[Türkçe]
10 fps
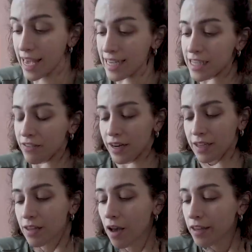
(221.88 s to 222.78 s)
En
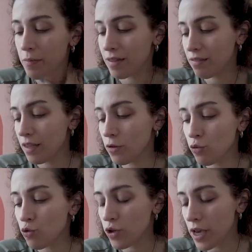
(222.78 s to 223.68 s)
severek takip ettiğin
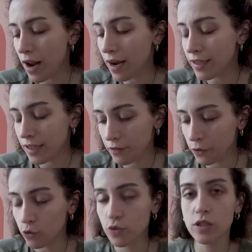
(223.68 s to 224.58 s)
3 yerel
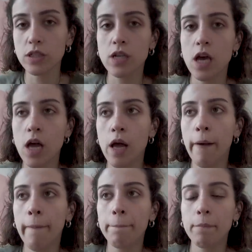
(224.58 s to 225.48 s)
influencer.
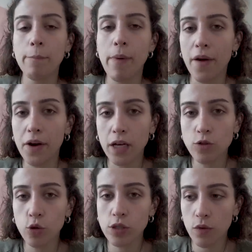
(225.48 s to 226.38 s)
Ya Berra
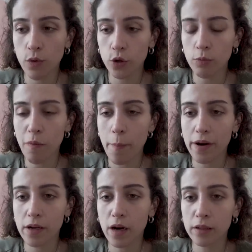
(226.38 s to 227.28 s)
çok seviyorum ama
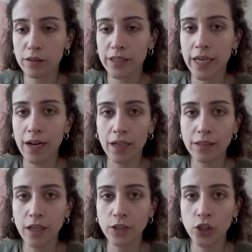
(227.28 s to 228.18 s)
Berrak artık
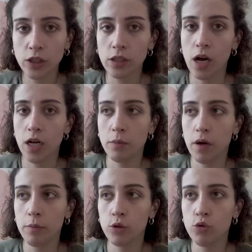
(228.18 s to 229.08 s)
yerellikten çıktı
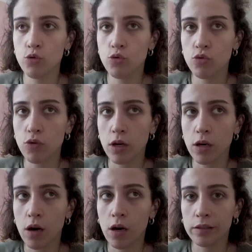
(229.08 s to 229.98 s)
galiba. Böyle 100
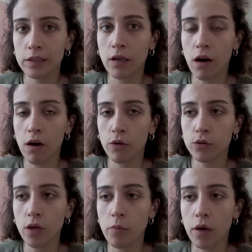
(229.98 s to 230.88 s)
artı K
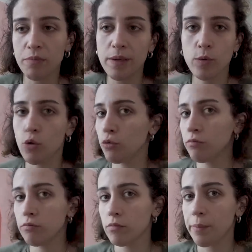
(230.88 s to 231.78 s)
oldu ama bilmiyorum.